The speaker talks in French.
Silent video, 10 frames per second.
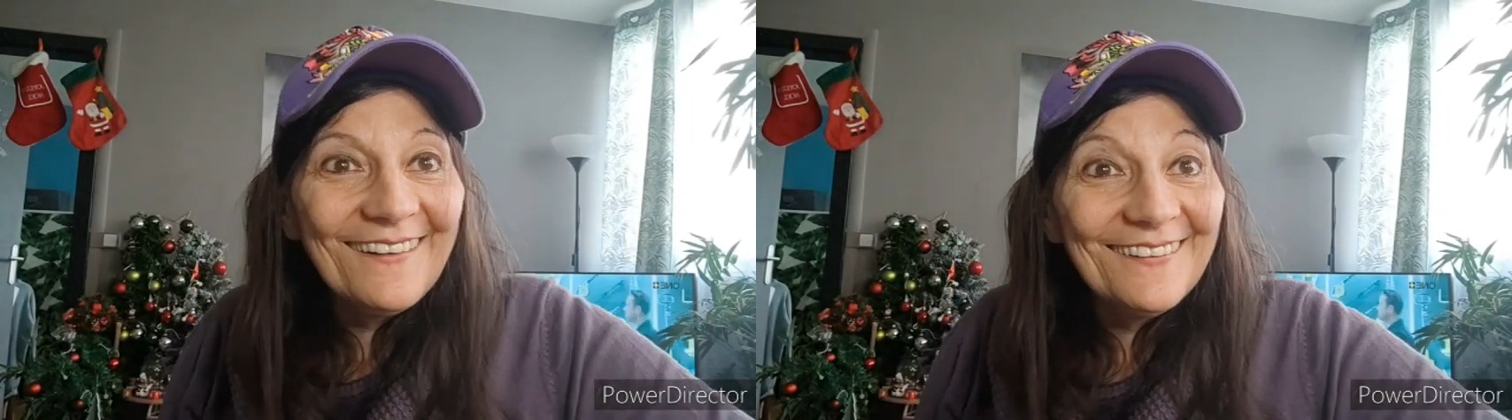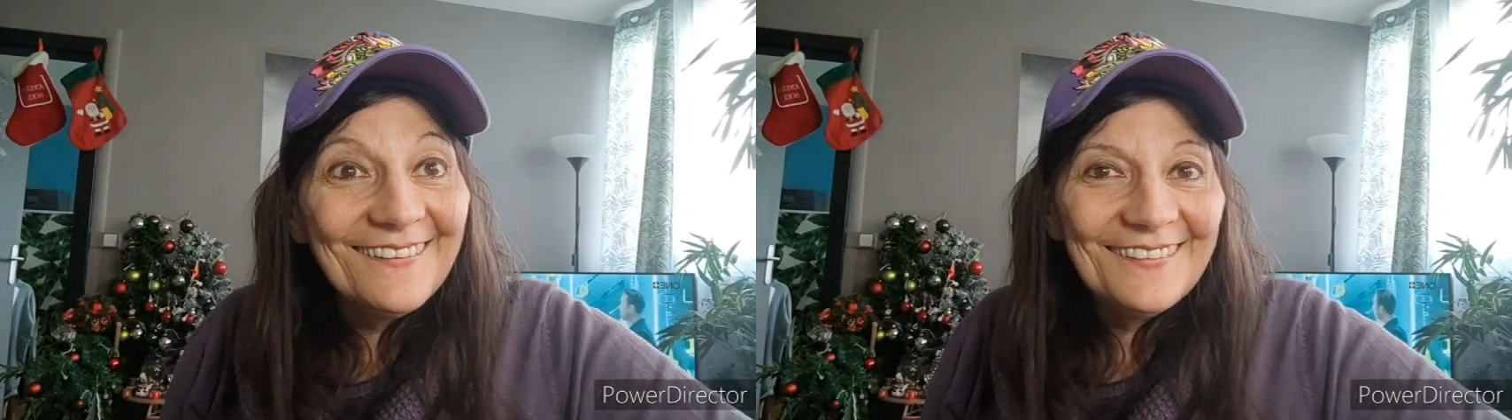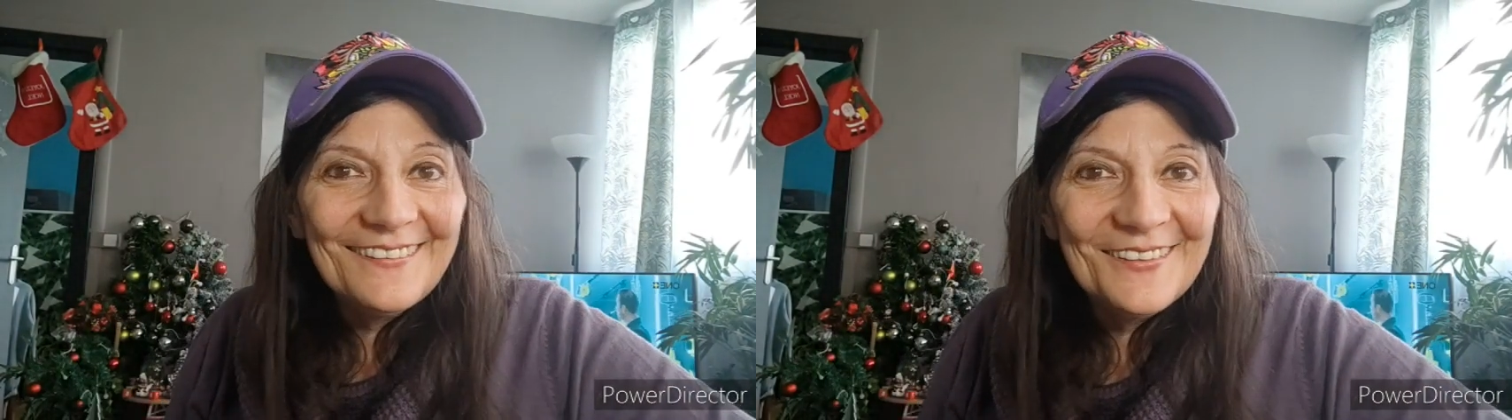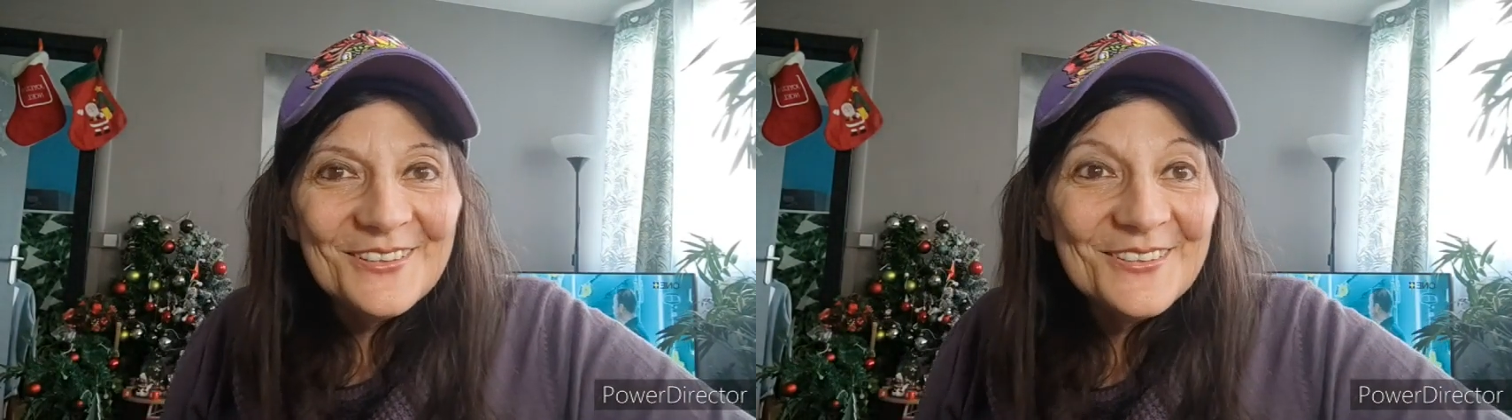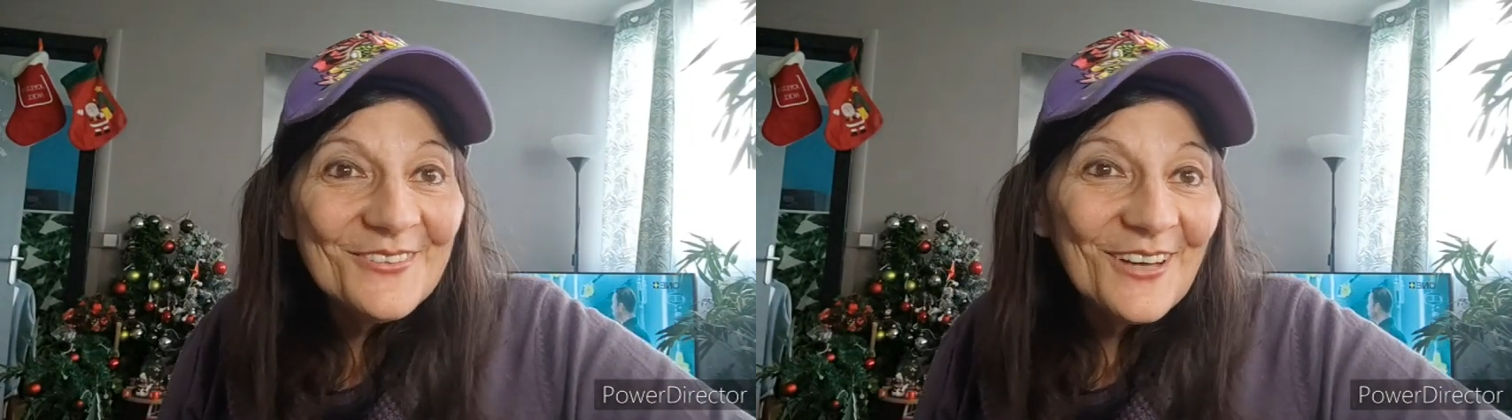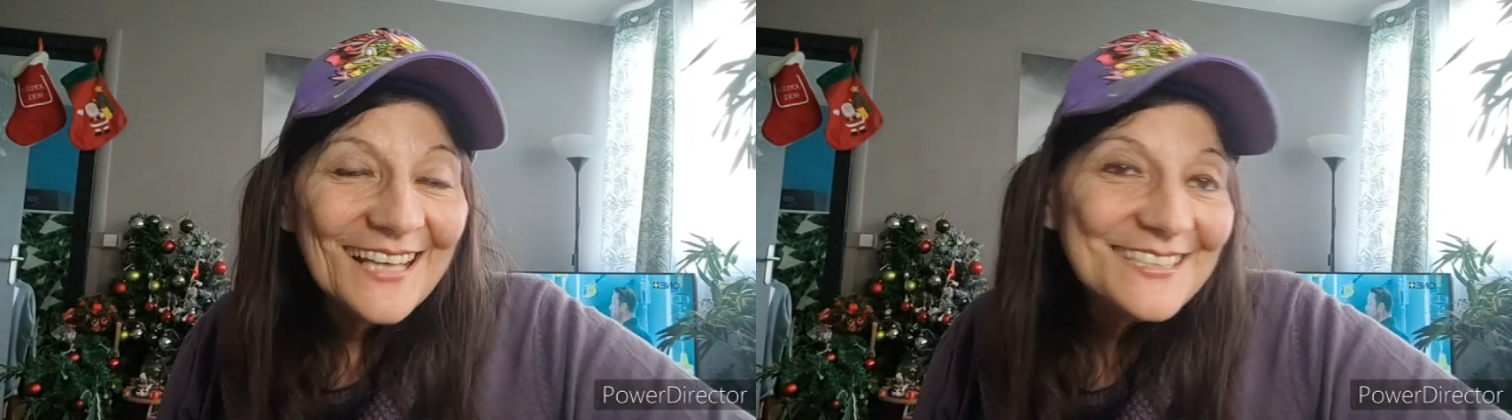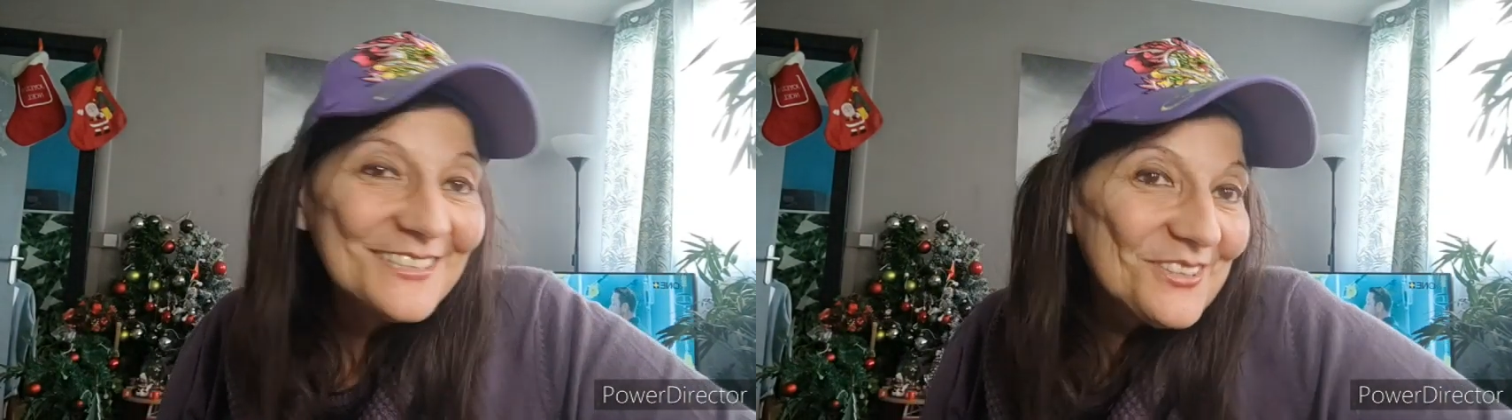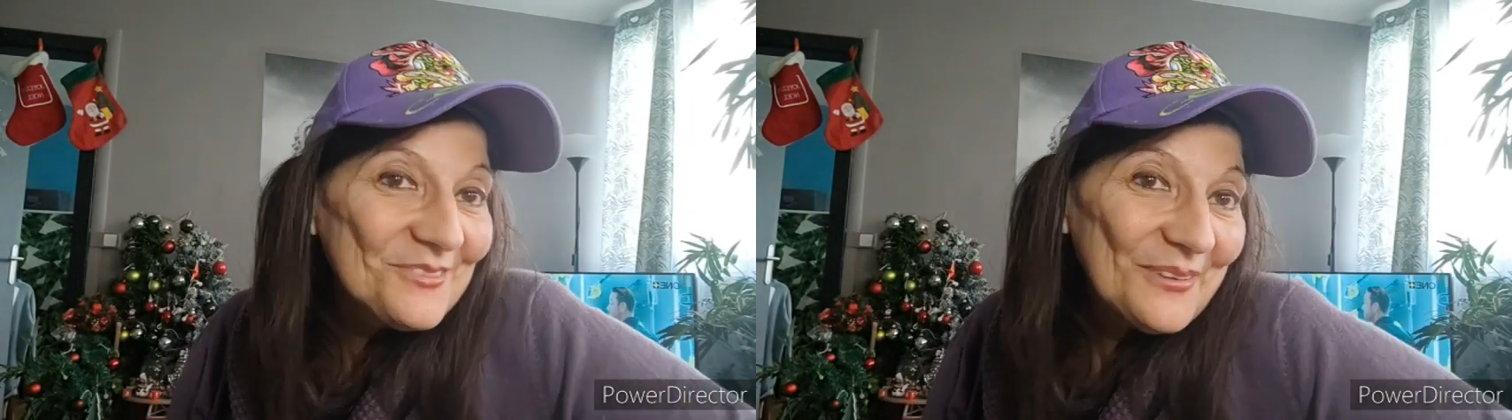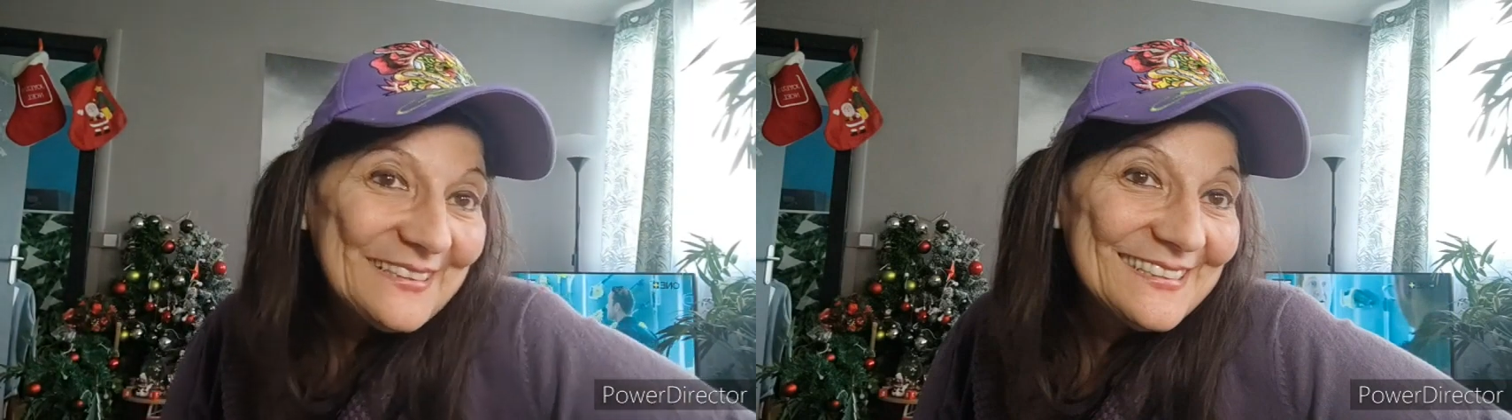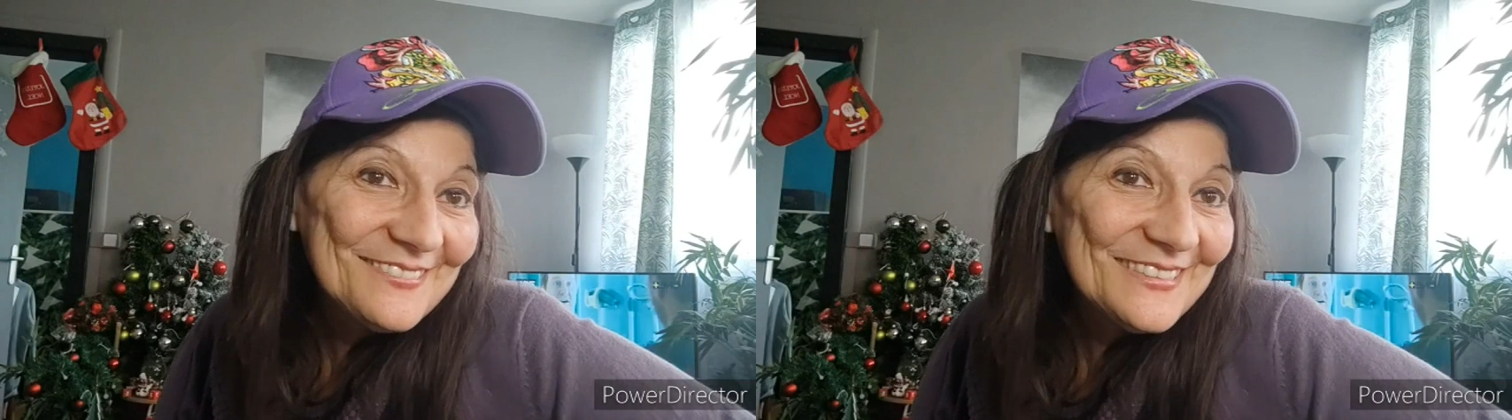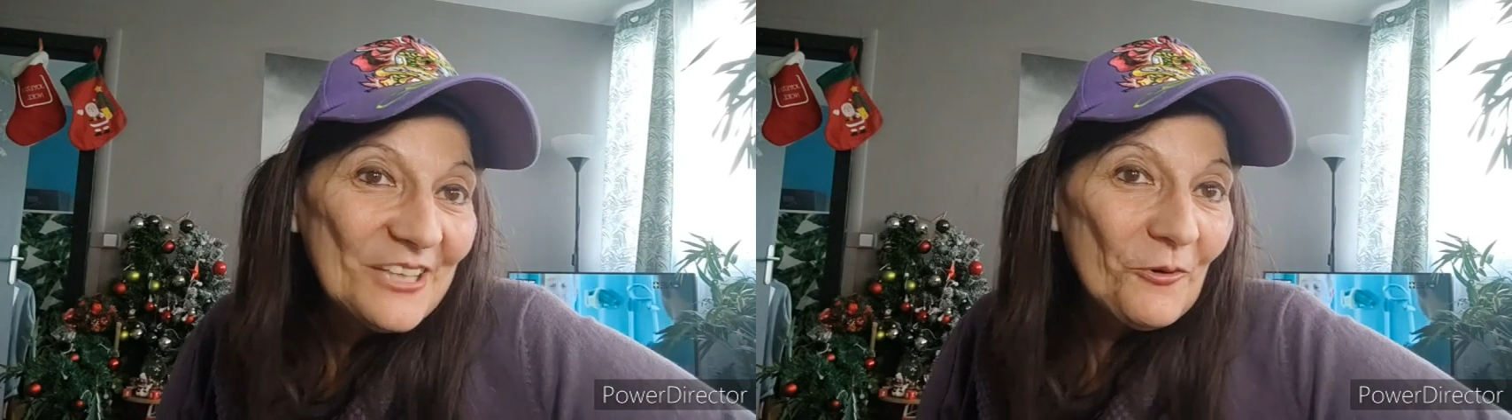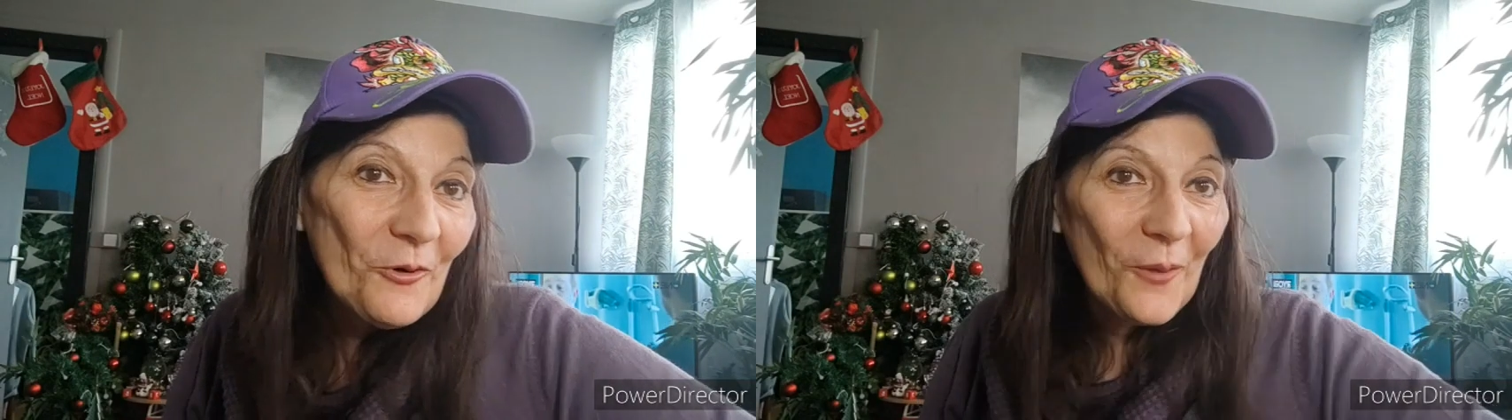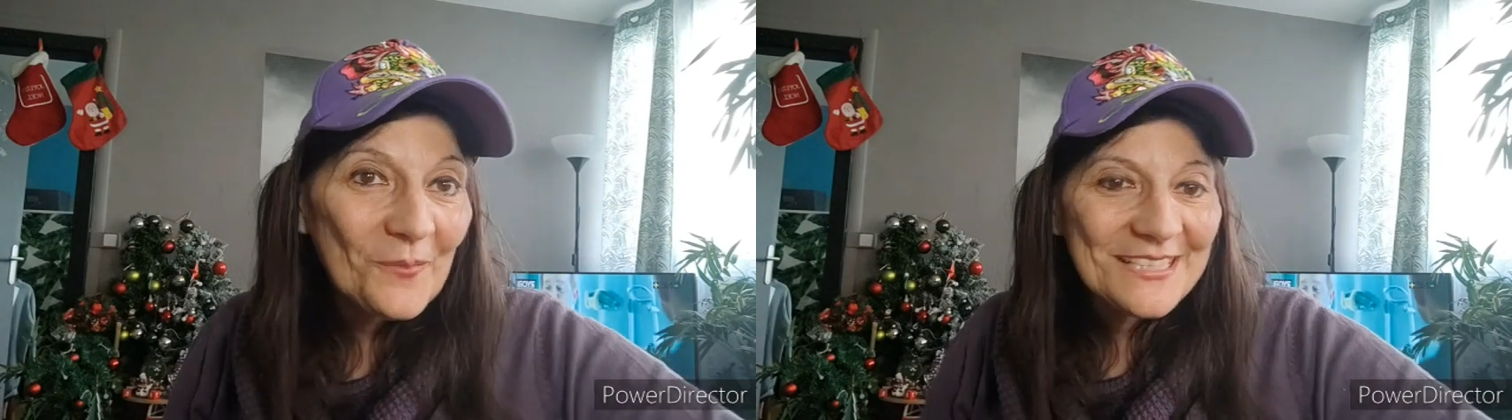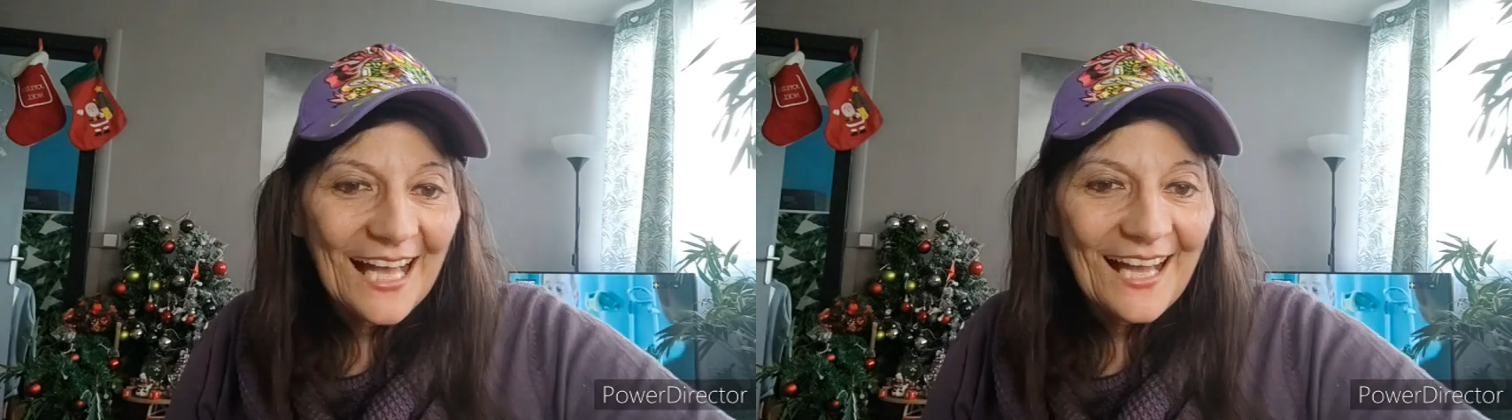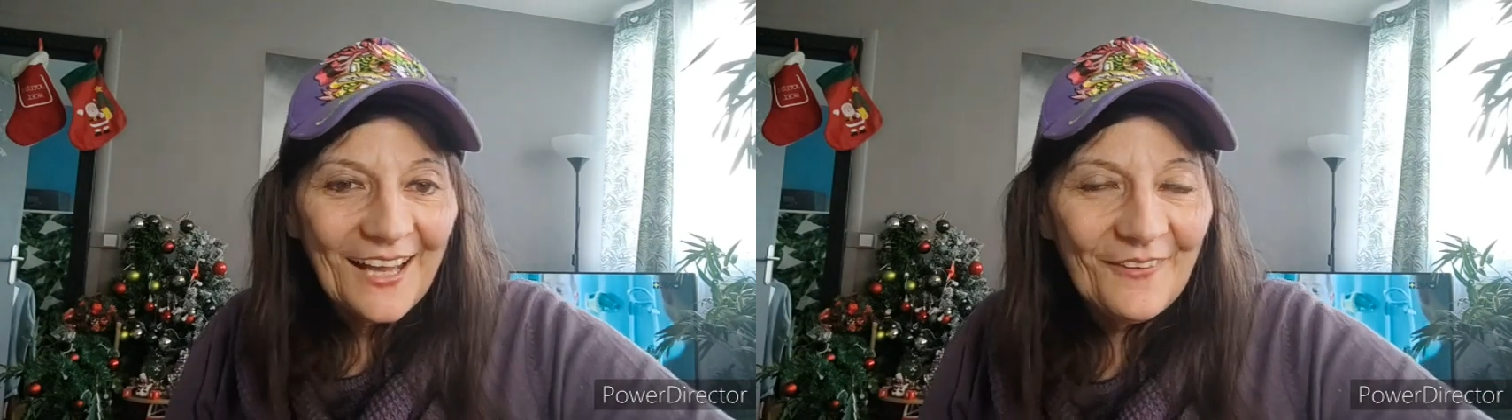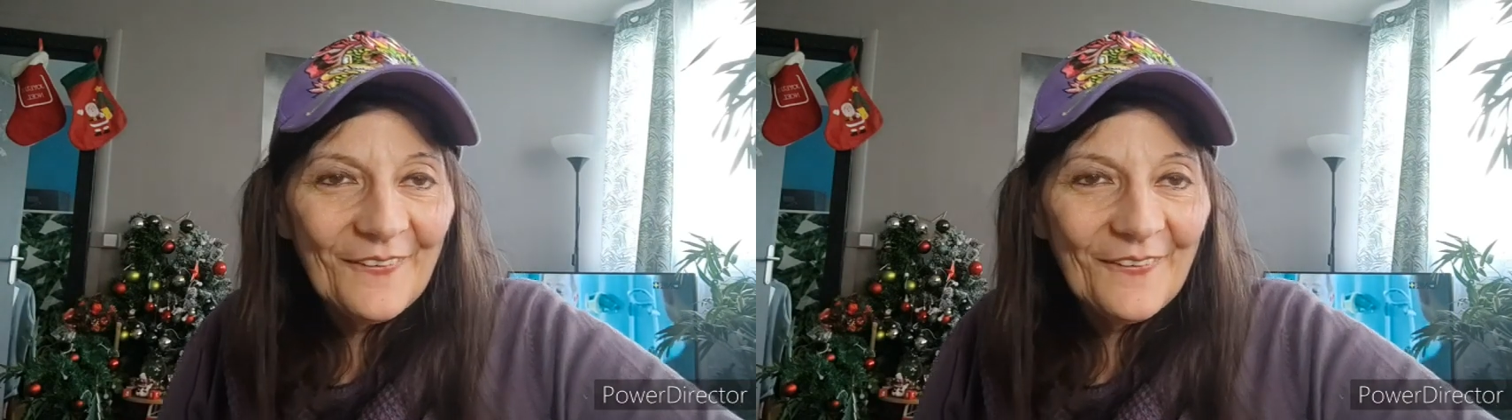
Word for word: Euh, voilà, c'était une petite vidéo comme ça,